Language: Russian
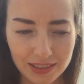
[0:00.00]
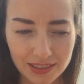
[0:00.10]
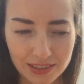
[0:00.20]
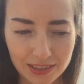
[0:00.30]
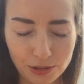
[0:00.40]

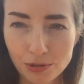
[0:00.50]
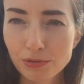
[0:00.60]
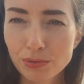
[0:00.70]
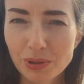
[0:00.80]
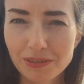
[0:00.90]
э, кто
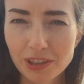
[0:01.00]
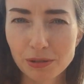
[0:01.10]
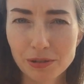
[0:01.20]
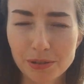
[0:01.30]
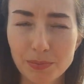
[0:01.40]
его
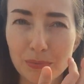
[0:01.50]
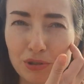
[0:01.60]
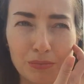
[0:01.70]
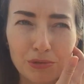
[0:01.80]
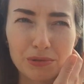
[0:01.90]
приволок.
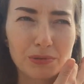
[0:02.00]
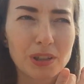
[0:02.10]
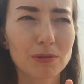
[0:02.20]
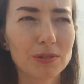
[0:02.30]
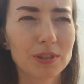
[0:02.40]
По-моему, он в
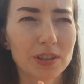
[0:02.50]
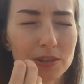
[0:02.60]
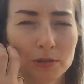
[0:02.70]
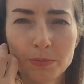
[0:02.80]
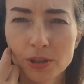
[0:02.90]
какой-то
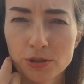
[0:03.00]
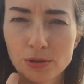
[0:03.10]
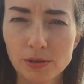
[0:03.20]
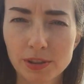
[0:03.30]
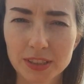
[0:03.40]
коробке
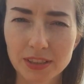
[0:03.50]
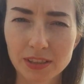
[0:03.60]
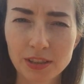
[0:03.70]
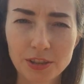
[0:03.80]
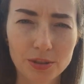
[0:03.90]
шел
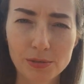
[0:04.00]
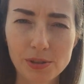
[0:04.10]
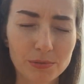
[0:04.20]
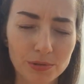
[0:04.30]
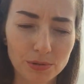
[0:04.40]
красоты, что
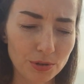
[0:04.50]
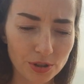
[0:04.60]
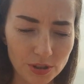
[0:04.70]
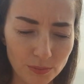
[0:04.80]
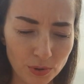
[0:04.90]
ли. Вот
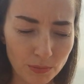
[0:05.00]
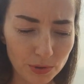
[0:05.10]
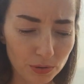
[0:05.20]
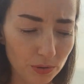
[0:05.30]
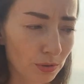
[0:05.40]
точно не
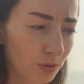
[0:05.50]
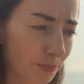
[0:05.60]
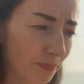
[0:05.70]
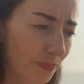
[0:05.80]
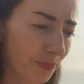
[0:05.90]
помню.
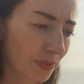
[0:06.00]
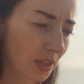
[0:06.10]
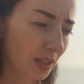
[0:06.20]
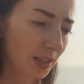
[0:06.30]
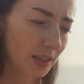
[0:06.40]
Но
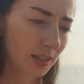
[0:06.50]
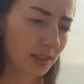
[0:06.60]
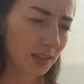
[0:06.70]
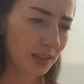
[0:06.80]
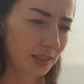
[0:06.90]

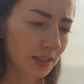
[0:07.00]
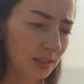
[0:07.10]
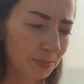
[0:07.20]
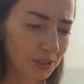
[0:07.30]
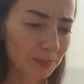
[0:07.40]
я
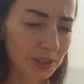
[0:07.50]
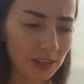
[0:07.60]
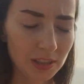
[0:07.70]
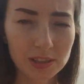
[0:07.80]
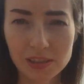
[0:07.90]
не
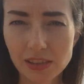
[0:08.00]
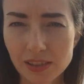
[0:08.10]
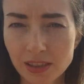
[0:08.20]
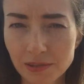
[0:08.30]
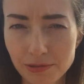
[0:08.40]
посмотрела
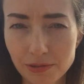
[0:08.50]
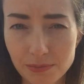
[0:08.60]
состав,